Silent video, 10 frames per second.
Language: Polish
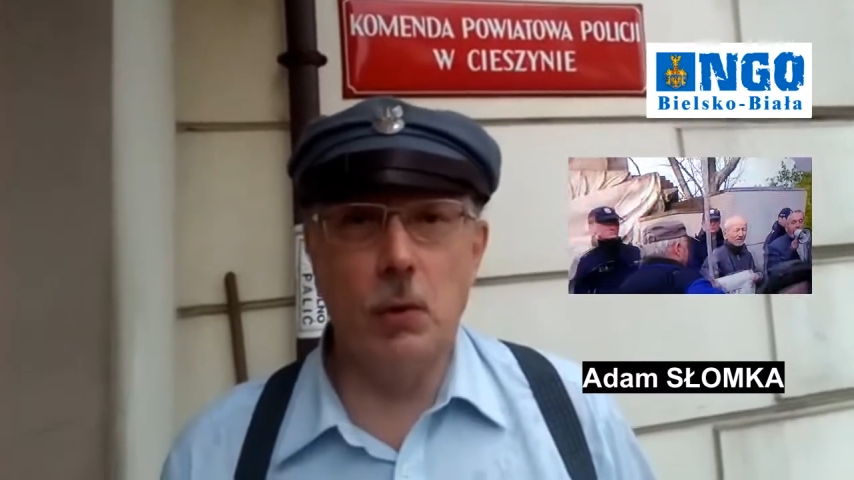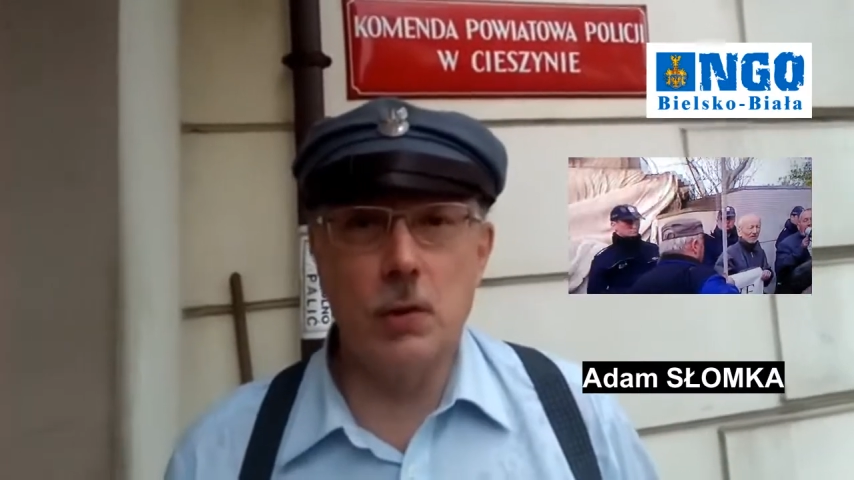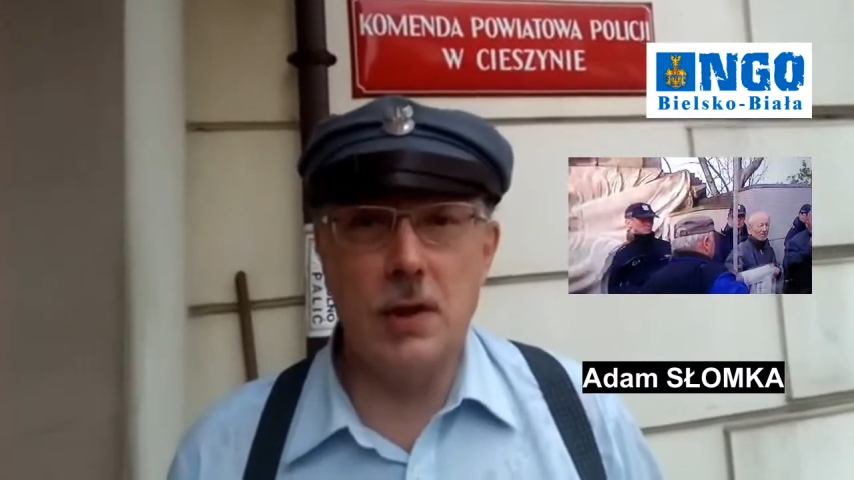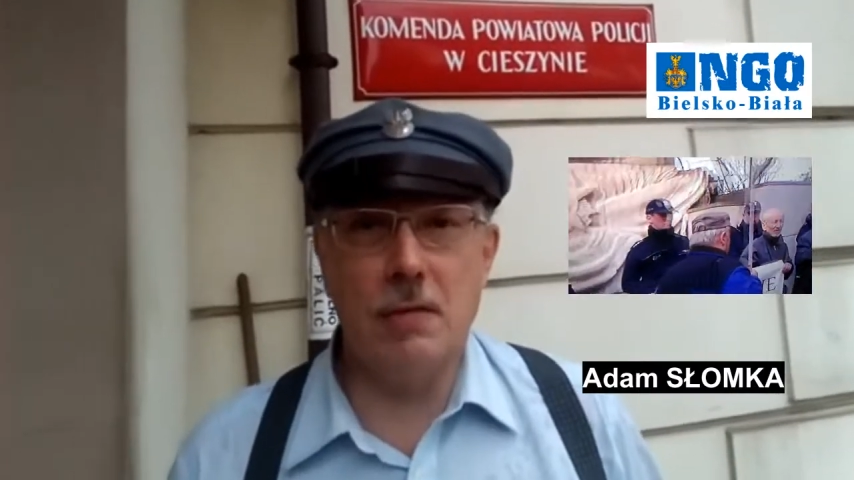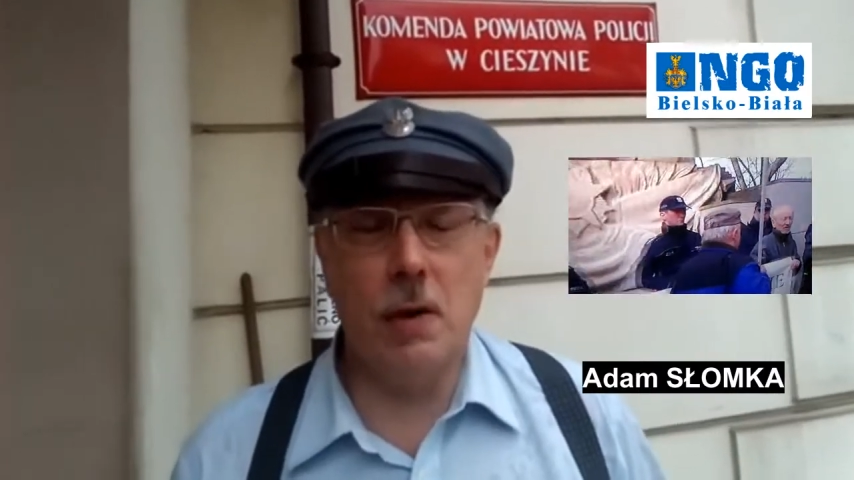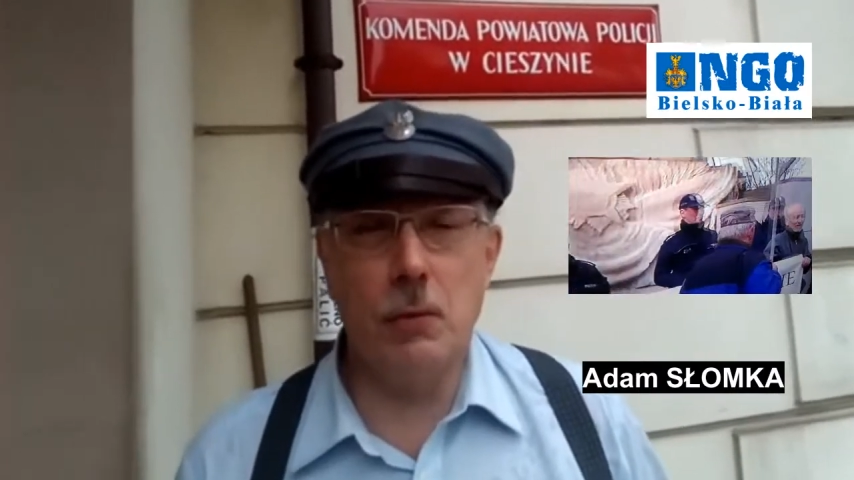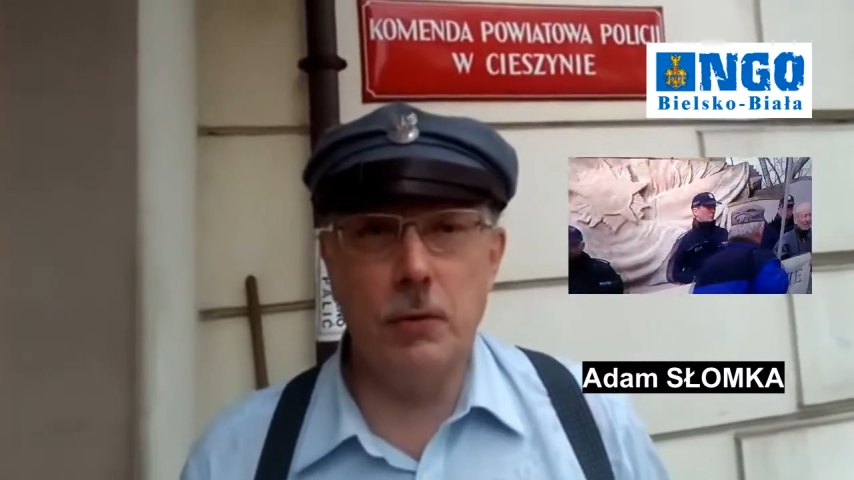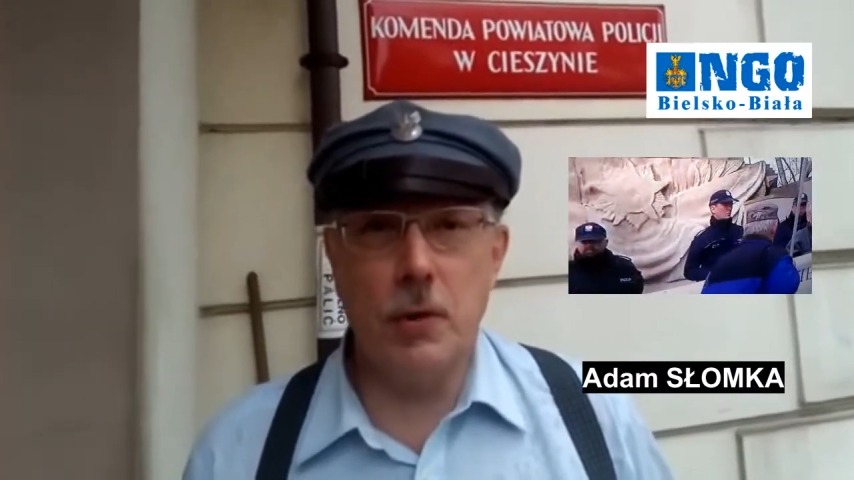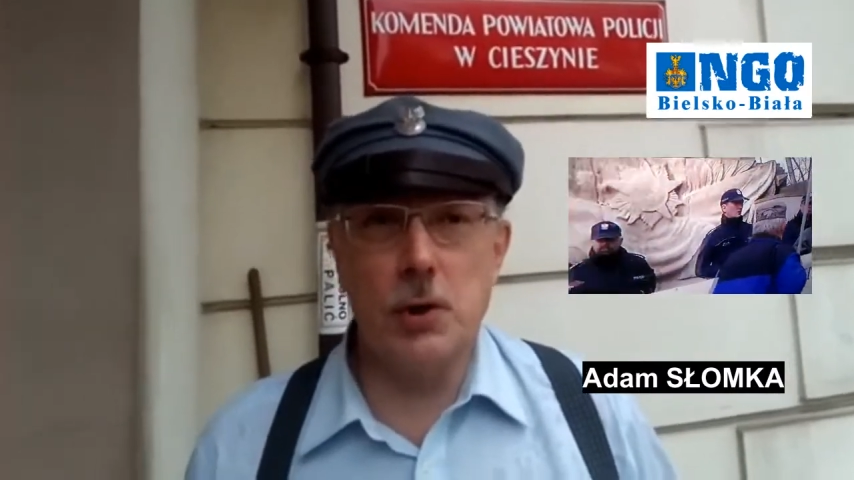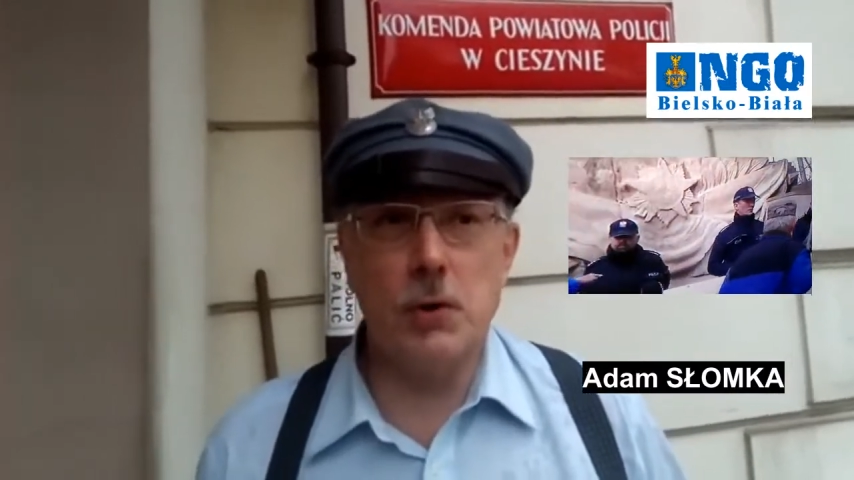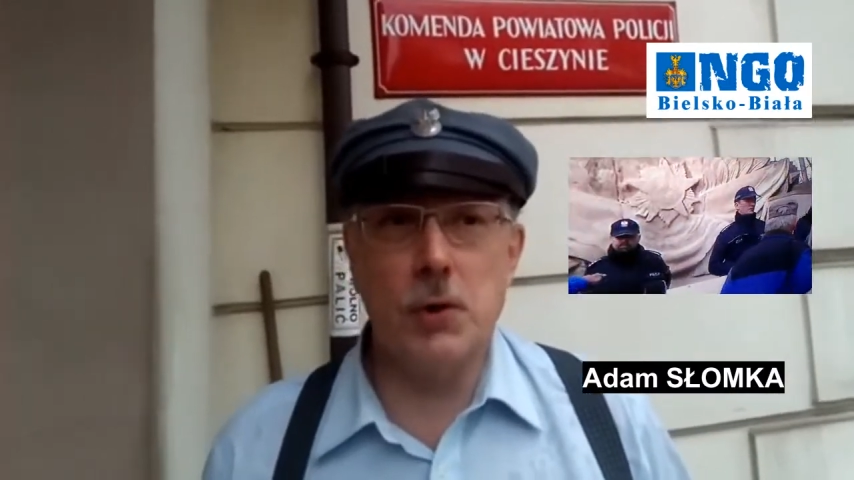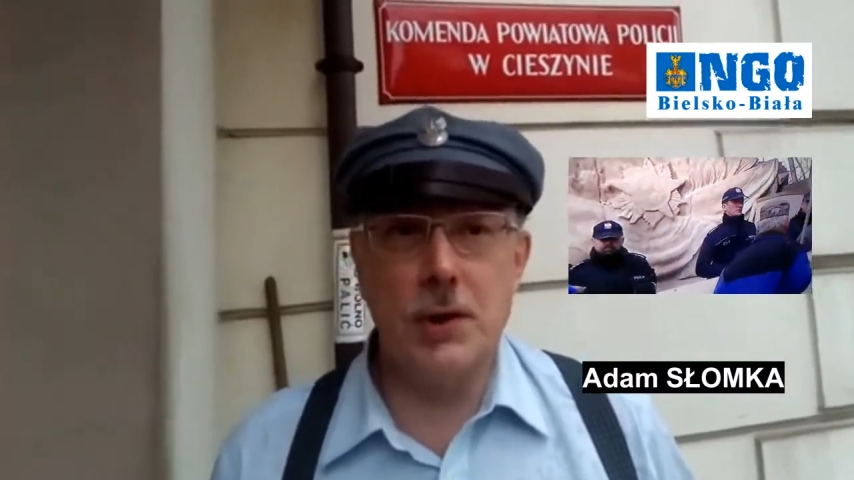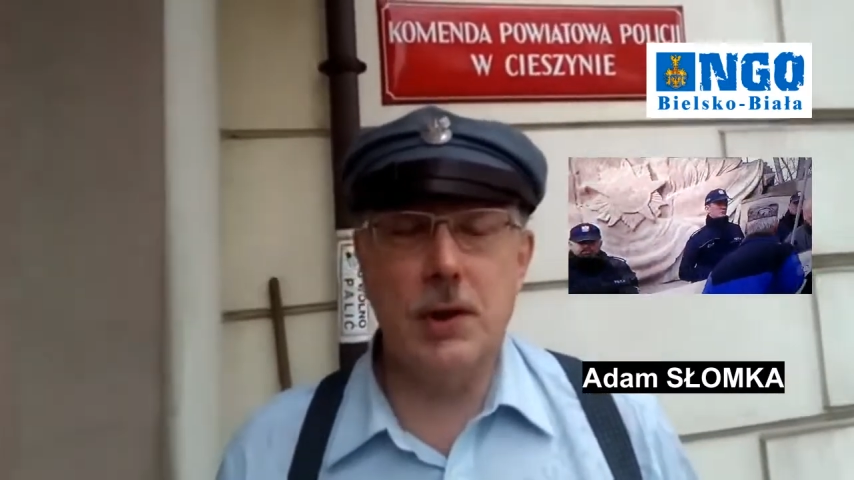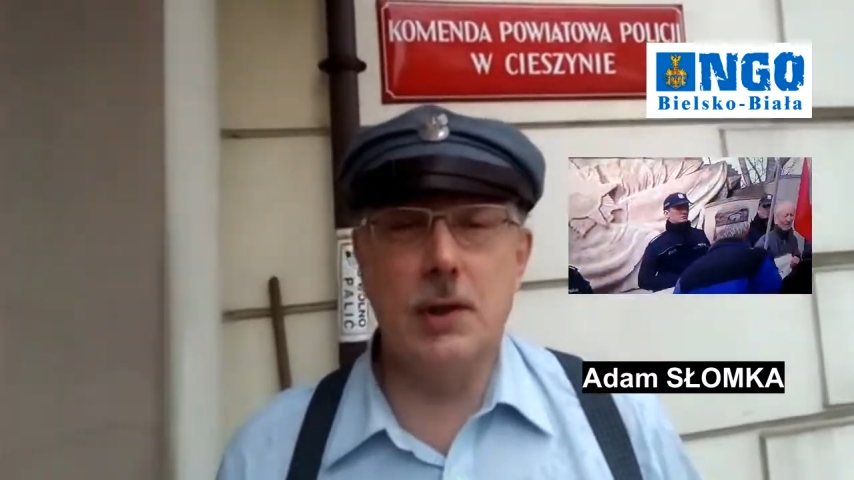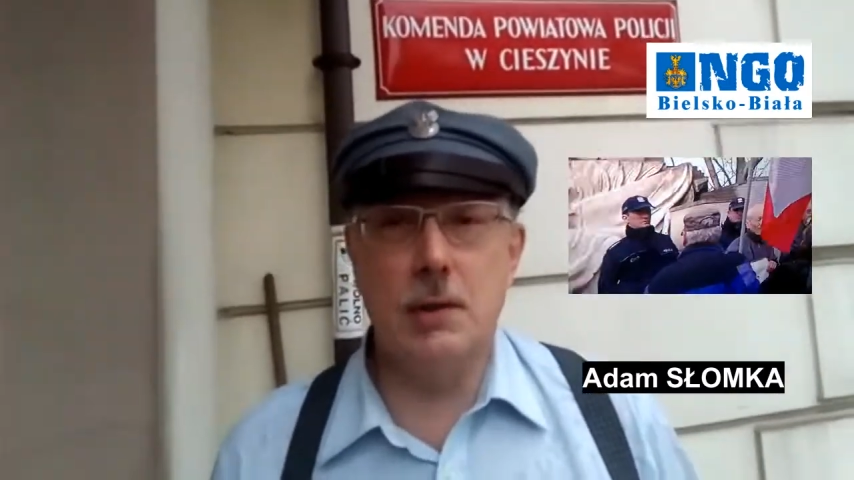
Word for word: bo ustawa mówiła, że wszystkie